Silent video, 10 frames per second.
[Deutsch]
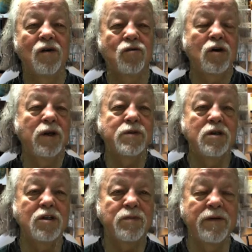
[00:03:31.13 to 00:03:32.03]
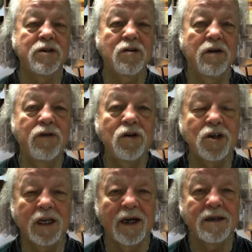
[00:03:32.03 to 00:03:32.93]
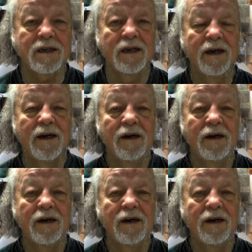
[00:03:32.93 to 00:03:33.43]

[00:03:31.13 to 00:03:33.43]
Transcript: Und dann gibt es nichts mehr, was du dir wünschen kannst.